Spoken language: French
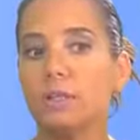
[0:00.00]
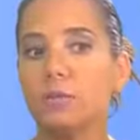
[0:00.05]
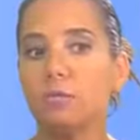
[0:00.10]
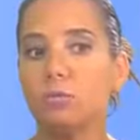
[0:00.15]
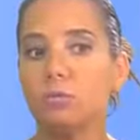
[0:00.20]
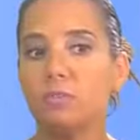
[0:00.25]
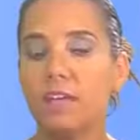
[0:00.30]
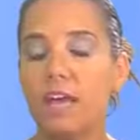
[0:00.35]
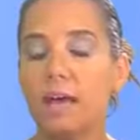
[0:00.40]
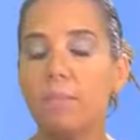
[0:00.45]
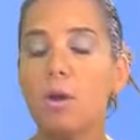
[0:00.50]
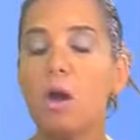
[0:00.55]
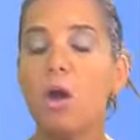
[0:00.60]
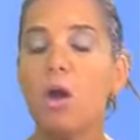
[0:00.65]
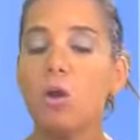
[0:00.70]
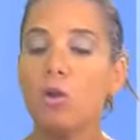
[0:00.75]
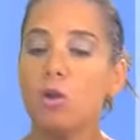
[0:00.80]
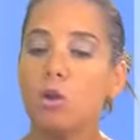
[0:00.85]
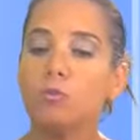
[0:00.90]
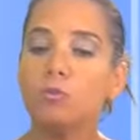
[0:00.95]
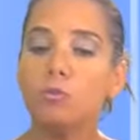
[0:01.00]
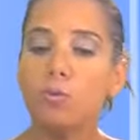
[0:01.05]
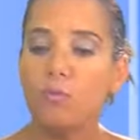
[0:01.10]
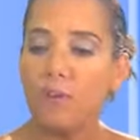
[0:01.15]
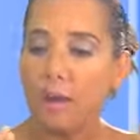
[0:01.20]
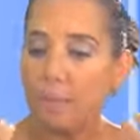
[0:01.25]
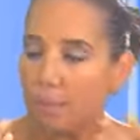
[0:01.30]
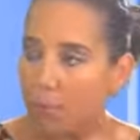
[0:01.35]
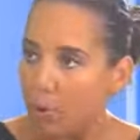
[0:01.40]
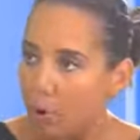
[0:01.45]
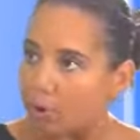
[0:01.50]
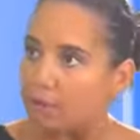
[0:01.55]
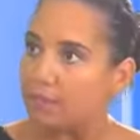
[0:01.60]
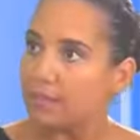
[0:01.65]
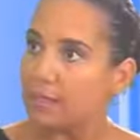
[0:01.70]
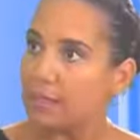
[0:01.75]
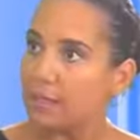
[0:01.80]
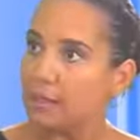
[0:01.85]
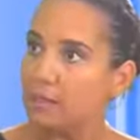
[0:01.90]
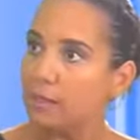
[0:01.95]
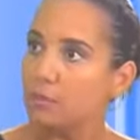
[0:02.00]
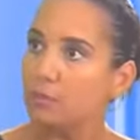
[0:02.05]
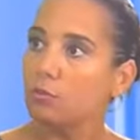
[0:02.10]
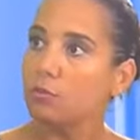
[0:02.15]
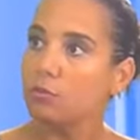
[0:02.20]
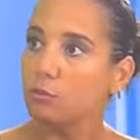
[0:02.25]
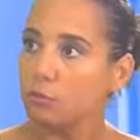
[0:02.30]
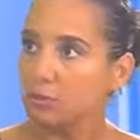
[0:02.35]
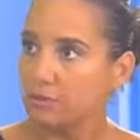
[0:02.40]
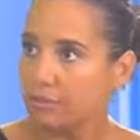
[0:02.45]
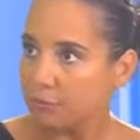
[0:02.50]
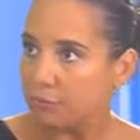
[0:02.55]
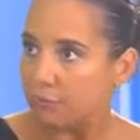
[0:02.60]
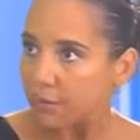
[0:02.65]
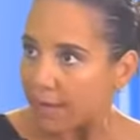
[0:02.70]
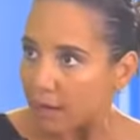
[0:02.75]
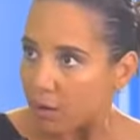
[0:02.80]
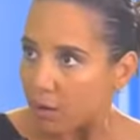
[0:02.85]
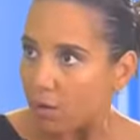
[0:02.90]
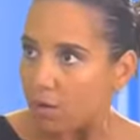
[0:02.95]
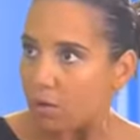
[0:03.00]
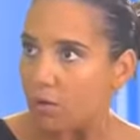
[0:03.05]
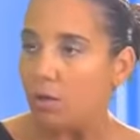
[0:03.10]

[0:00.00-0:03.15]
du terme, lorsqu'on va porter ce différent